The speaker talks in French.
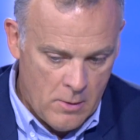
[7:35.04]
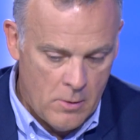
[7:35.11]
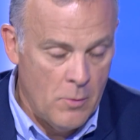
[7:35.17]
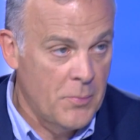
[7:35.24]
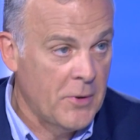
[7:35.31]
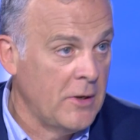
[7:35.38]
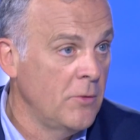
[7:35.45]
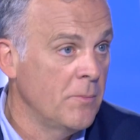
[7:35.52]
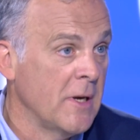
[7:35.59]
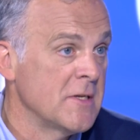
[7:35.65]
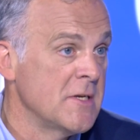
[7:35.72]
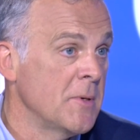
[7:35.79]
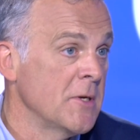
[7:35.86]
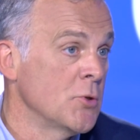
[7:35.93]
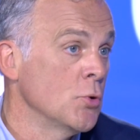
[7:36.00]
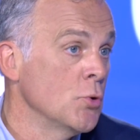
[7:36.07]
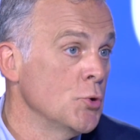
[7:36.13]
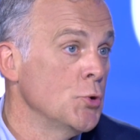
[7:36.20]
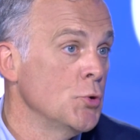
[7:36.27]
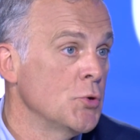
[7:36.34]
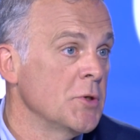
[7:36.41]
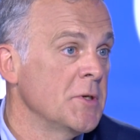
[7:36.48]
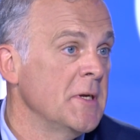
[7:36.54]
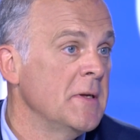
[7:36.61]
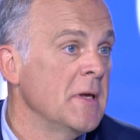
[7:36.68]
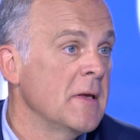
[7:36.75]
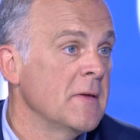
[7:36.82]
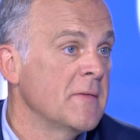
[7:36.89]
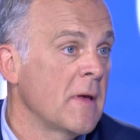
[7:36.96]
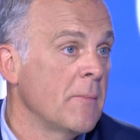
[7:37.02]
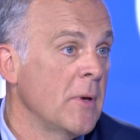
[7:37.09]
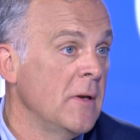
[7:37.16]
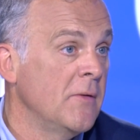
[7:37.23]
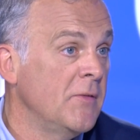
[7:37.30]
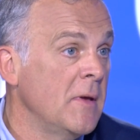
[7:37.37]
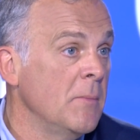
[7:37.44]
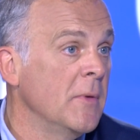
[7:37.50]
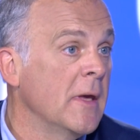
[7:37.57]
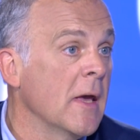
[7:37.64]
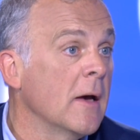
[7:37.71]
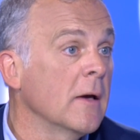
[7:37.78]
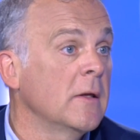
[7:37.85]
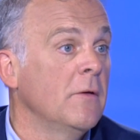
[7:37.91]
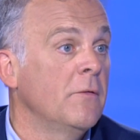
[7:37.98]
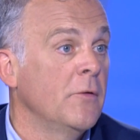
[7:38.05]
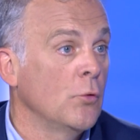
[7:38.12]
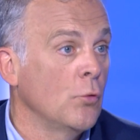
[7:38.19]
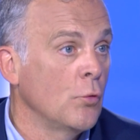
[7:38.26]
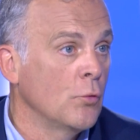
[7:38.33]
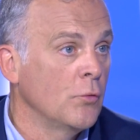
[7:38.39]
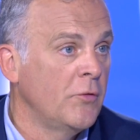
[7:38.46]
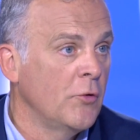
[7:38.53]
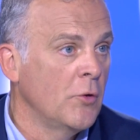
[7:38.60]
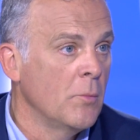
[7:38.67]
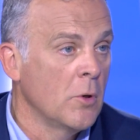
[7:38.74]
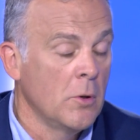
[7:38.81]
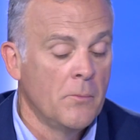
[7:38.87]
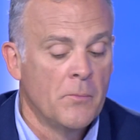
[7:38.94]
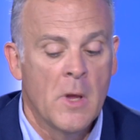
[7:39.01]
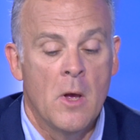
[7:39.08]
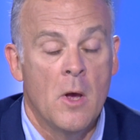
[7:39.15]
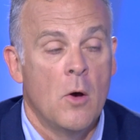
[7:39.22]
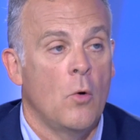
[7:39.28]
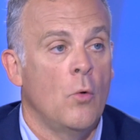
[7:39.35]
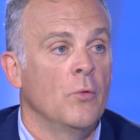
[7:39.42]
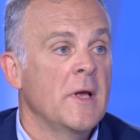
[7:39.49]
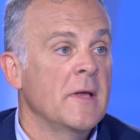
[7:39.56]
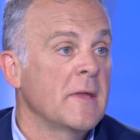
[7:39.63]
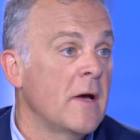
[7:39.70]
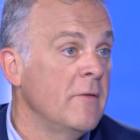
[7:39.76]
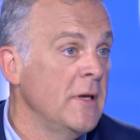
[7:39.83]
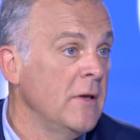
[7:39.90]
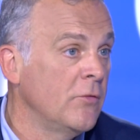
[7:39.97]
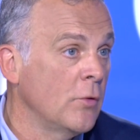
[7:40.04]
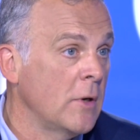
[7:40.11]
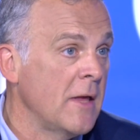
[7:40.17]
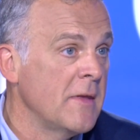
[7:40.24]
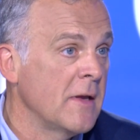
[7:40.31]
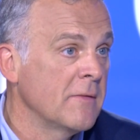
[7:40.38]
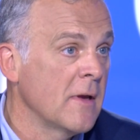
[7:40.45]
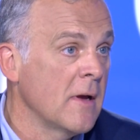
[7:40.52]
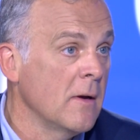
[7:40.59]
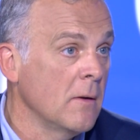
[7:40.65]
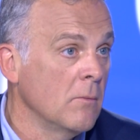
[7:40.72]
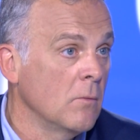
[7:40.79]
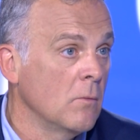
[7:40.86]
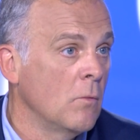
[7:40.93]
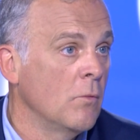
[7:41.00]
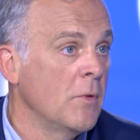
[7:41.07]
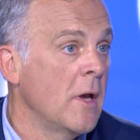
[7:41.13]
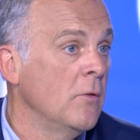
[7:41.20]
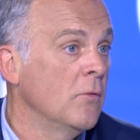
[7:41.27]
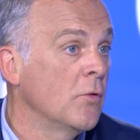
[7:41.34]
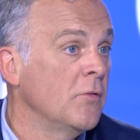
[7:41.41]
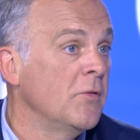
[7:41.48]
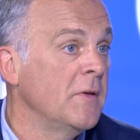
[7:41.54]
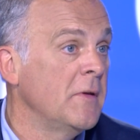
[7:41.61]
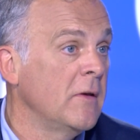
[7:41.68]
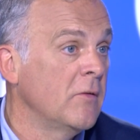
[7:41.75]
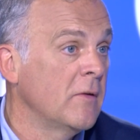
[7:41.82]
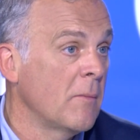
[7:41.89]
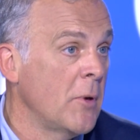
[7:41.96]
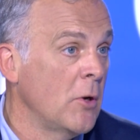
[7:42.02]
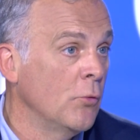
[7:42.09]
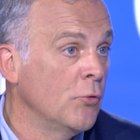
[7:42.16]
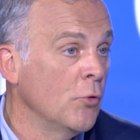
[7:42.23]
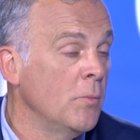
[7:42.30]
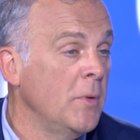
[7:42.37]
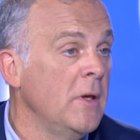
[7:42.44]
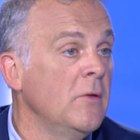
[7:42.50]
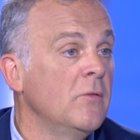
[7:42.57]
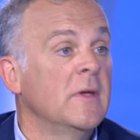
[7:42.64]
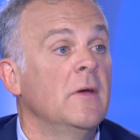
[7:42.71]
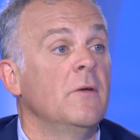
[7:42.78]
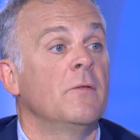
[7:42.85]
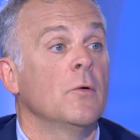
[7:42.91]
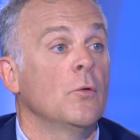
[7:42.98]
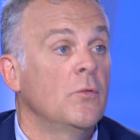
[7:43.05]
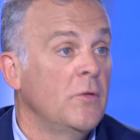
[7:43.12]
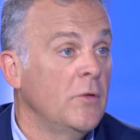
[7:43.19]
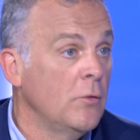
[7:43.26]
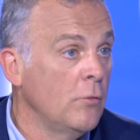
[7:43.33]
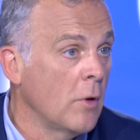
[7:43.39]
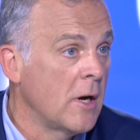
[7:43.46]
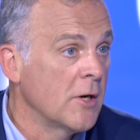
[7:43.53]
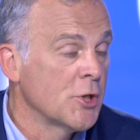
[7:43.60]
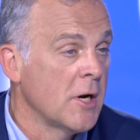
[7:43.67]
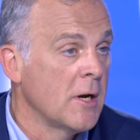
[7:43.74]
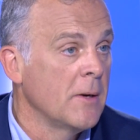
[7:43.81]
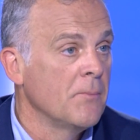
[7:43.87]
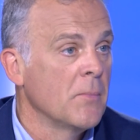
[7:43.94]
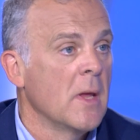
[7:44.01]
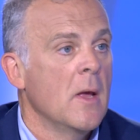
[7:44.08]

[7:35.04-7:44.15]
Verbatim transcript: euh, pris une participation dans une société qui s'appelle Steamcar, qui fait le reconditionnement, on a travaillé sur la data, on a une société qui s'appelle Autobis, qui fait aussi du rachat.